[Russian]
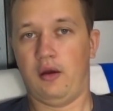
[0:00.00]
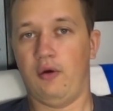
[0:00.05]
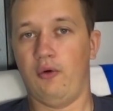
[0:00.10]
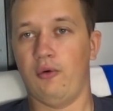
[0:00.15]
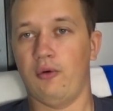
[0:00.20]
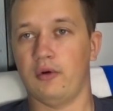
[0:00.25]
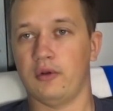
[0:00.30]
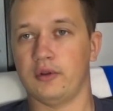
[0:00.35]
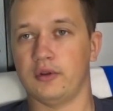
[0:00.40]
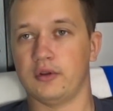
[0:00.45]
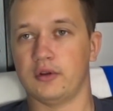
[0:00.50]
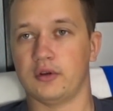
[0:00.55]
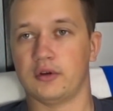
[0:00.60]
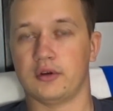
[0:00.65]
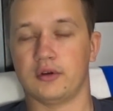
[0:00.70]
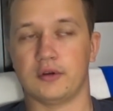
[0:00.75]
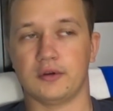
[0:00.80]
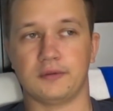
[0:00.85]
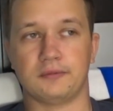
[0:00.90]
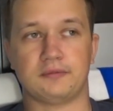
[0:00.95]

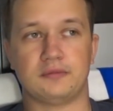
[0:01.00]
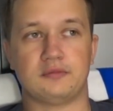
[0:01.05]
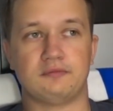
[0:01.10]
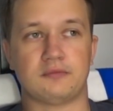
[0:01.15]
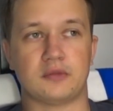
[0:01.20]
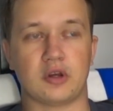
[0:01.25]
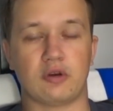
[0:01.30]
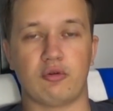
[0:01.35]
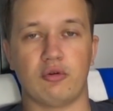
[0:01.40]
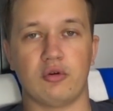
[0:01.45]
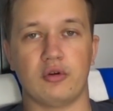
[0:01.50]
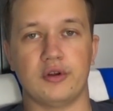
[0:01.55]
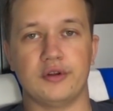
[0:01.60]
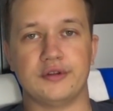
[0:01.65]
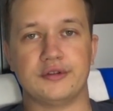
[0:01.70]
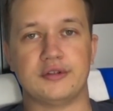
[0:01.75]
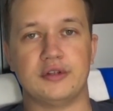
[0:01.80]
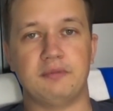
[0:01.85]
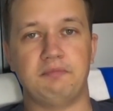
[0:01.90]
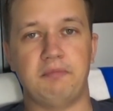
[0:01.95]
Он
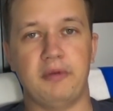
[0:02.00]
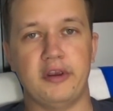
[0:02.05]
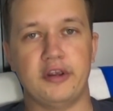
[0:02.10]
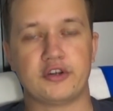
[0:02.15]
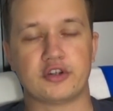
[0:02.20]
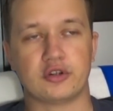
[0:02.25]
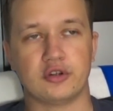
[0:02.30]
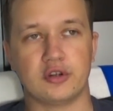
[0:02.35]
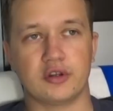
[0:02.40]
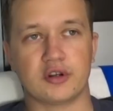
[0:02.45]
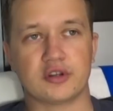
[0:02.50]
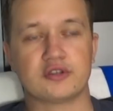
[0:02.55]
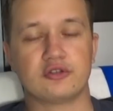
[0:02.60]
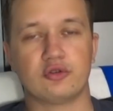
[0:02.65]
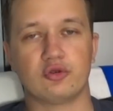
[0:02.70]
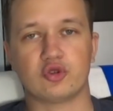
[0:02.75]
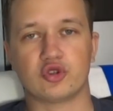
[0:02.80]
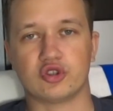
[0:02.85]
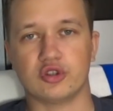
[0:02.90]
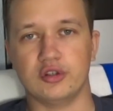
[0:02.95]
такой типичный
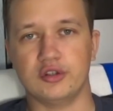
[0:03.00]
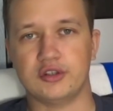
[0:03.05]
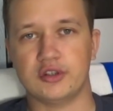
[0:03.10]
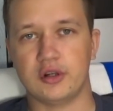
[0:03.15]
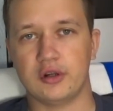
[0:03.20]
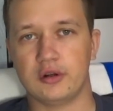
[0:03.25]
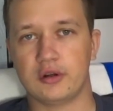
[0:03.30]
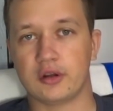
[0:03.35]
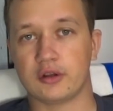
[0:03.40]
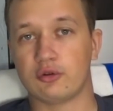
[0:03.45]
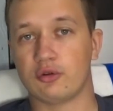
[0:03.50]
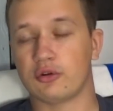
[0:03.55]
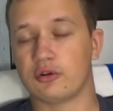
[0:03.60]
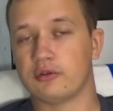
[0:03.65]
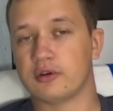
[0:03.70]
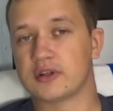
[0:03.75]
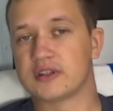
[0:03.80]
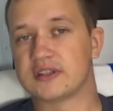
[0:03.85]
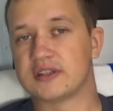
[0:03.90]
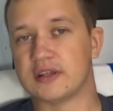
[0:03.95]
разрушитель,
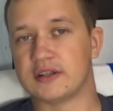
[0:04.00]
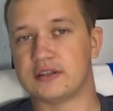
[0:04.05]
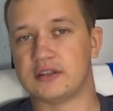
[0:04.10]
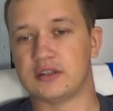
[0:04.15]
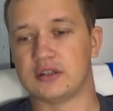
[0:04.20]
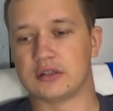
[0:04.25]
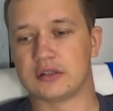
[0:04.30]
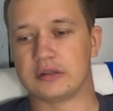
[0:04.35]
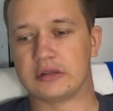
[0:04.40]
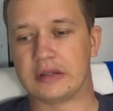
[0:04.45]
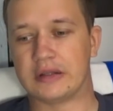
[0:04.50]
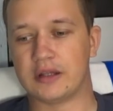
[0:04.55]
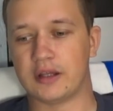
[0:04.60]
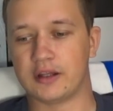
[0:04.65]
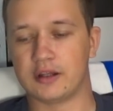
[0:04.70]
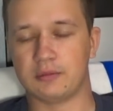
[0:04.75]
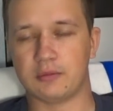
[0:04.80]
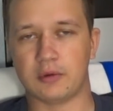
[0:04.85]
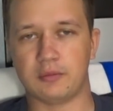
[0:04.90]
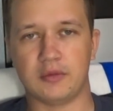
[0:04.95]
которого, кстати, на
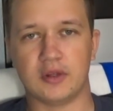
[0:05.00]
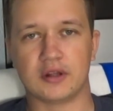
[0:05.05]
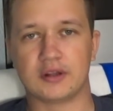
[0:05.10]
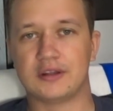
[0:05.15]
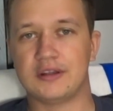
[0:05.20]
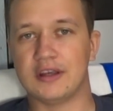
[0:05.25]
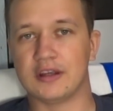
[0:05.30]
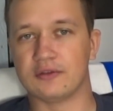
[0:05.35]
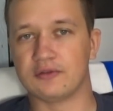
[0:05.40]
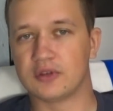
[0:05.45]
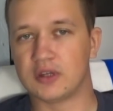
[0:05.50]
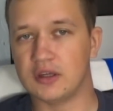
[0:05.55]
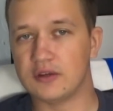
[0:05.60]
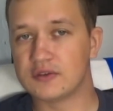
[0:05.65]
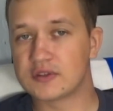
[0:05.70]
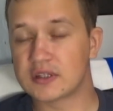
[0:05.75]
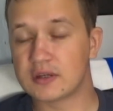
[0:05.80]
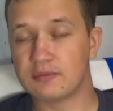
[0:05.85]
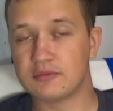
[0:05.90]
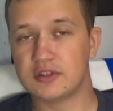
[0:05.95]
данный момент нет в
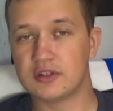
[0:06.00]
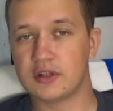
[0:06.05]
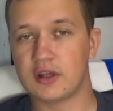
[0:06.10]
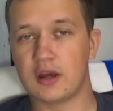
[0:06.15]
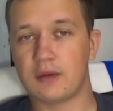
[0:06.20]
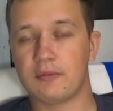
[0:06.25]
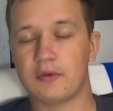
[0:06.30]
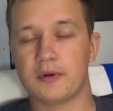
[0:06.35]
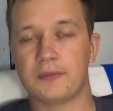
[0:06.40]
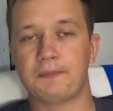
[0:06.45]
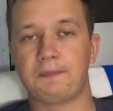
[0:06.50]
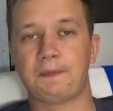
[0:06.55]
киевском «Динамо».